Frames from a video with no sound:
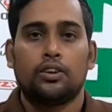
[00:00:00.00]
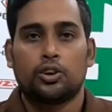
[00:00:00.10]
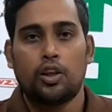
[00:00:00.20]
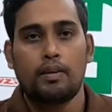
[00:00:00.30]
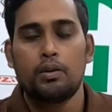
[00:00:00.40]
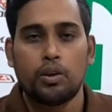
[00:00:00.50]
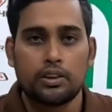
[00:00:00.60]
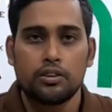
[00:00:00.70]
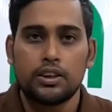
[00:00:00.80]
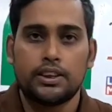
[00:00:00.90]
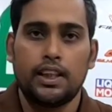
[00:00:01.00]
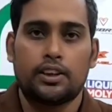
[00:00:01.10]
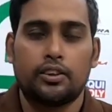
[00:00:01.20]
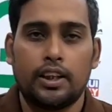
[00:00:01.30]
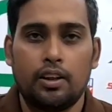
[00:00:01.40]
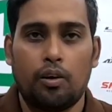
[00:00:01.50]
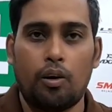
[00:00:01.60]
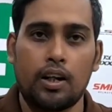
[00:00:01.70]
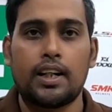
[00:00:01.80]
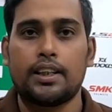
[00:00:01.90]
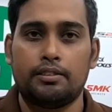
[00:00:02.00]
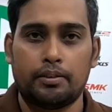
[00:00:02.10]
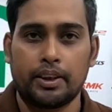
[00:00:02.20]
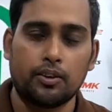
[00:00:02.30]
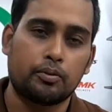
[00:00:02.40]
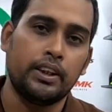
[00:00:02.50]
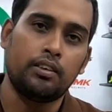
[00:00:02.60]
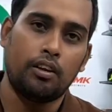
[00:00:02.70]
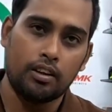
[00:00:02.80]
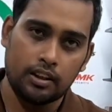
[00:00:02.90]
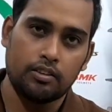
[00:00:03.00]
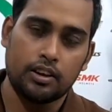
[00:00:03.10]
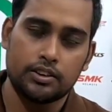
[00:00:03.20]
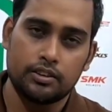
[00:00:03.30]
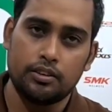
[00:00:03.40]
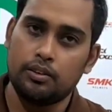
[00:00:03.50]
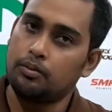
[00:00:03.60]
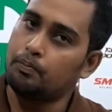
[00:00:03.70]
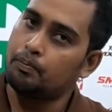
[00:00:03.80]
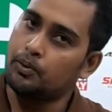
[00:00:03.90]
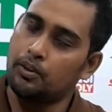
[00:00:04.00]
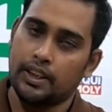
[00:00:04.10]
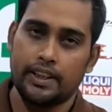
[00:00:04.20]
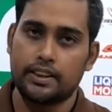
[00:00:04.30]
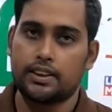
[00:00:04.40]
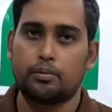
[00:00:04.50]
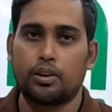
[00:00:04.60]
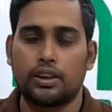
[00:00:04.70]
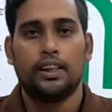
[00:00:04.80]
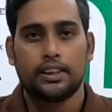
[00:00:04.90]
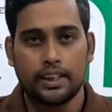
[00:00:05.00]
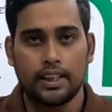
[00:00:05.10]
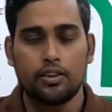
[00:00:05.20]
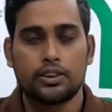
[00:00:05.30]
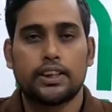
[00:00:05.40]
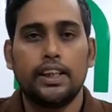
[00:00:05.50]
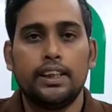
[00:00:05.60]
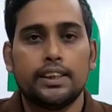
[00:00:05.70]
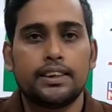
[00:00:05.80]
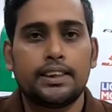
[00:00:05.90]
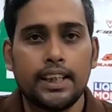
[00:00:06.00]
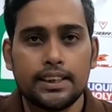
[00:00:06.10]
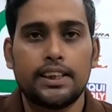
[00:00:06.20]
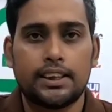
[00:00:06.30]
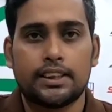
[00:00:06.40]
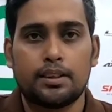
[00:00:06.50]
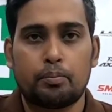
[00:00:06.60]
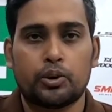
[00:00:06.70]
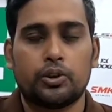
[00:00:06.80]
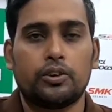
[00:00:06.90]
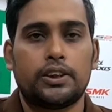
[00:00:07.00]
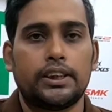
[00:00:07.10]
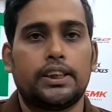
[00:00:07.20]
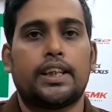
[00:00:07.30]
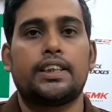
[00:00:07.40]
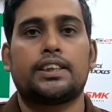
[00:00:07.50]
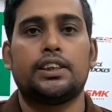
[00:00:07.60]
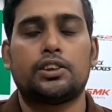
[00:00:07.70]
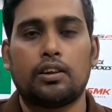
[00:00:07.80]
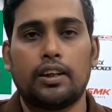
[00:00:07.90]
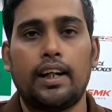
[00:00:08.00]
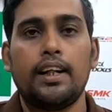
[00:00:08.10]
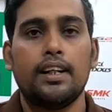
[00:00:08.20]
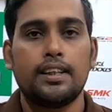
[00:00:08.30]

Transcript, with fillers: তো সবাই ওয়েট করতেছেন আসলে অর্ডার কিভাবে করবেন অর্ডার করার জন্য পুরো ডিটেলসটা বলে দিচ্ছি সেটা হচ্ছে যে জিনিসটা আজকে পছন্দ হয়েছে সেটার স্ক্রিনশট নেন